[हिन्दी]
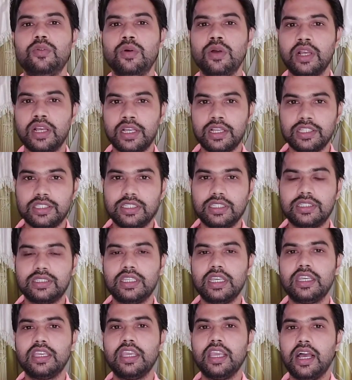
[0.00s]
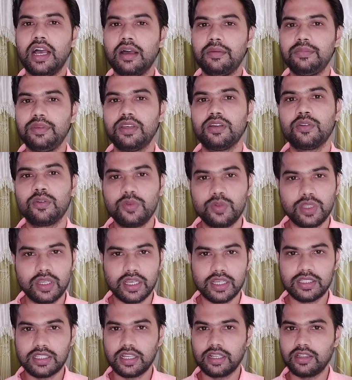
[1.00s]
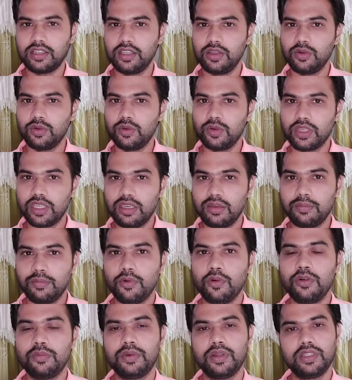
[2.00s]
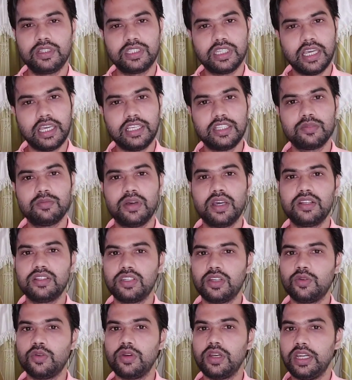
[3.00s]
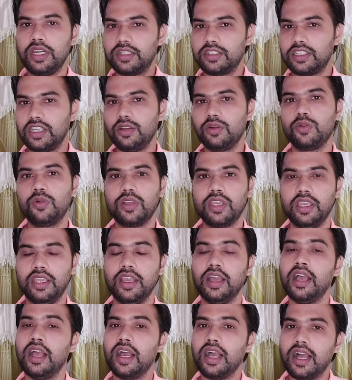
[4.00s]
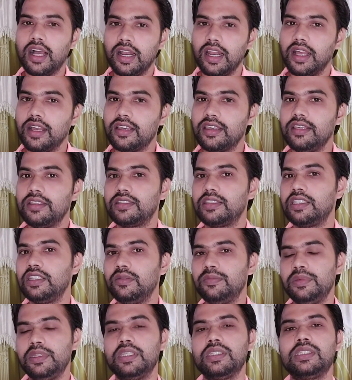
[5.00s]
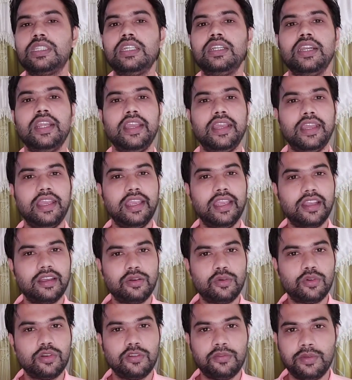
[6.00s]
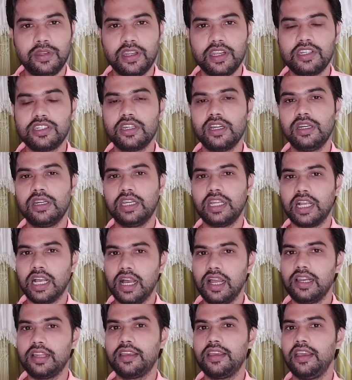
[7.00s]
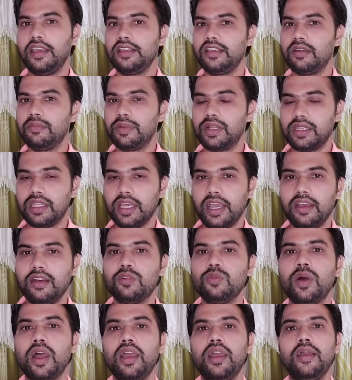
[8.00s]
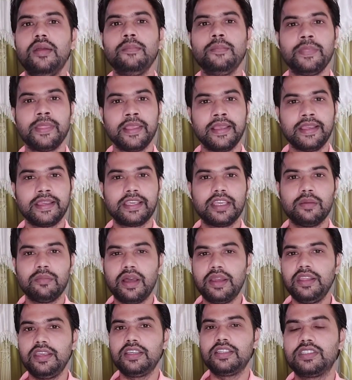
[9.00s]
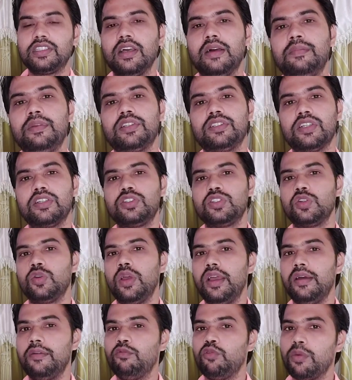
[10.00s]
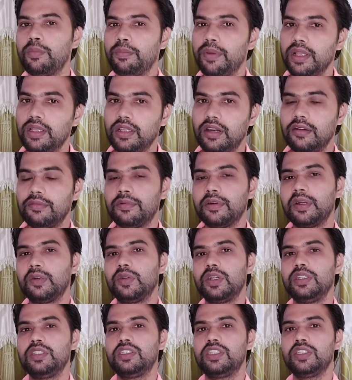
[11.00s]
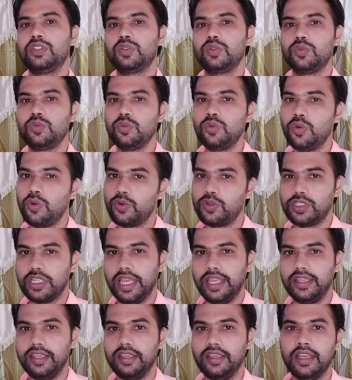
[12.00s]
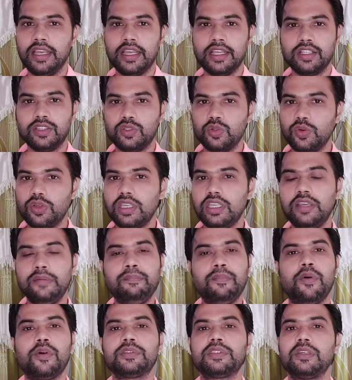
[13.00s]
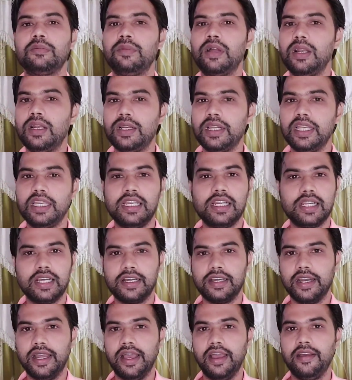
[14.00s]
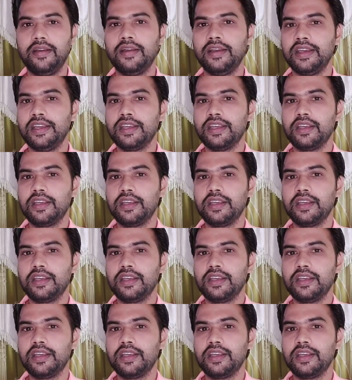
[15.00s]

हूँ जिससे कि आप यह खुद कह सकते हो कि बोर्ड परीक्षा इस बार ज़रूर लेट से होगी हालांकि सीबीएसई e ने एक नोटिफिकेशन निकाल के ये बताया हुआ है कि हमारी एग्ज़ामिनेशन जो है वो 15 फरवरी से शुरू हो जाएंगी जो कि ये पॉसिबल नहीं लग रहा है